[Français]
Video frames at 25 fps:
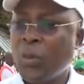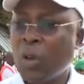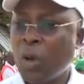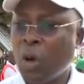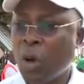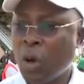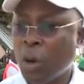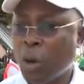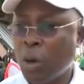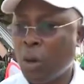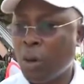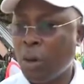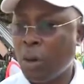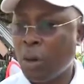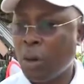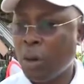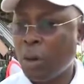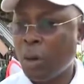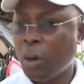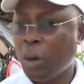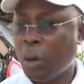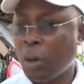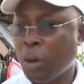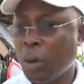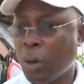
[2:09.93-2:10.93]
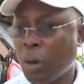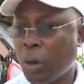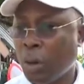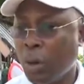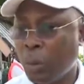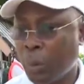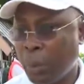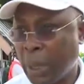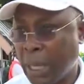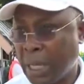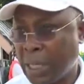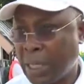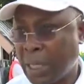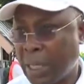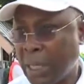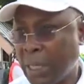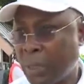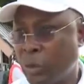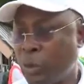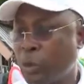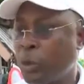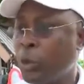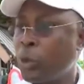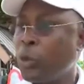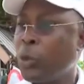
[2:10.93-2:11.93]
ont, placées
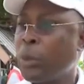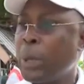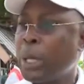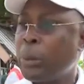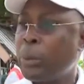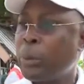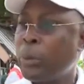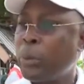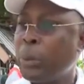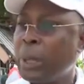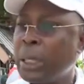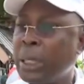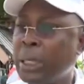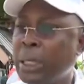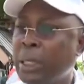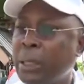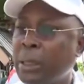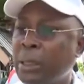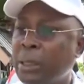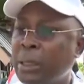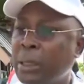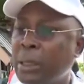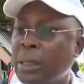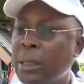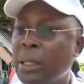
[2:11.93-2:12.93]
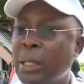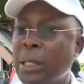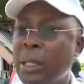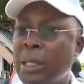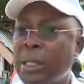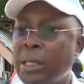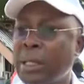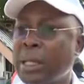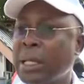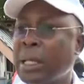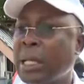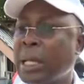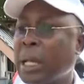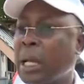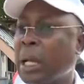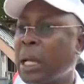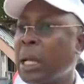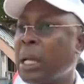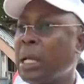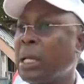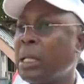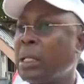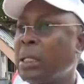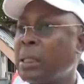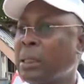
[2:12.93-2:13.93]
sur le domaine public qui
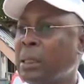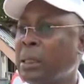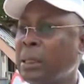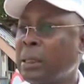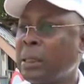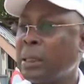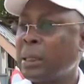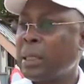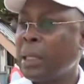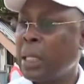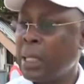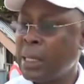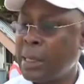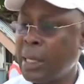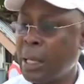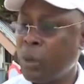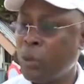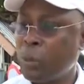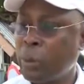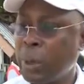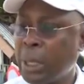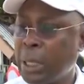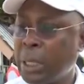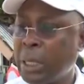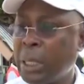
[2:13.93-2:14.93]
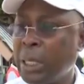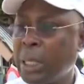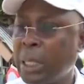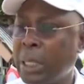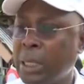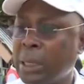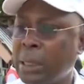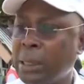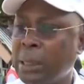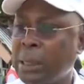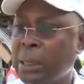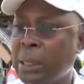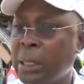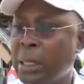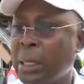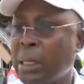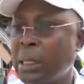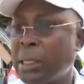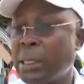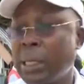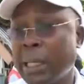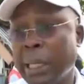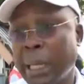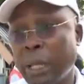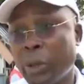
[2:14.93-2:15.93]
créent l'insalubrité,
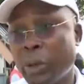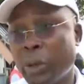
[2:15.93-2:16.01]
qui créent le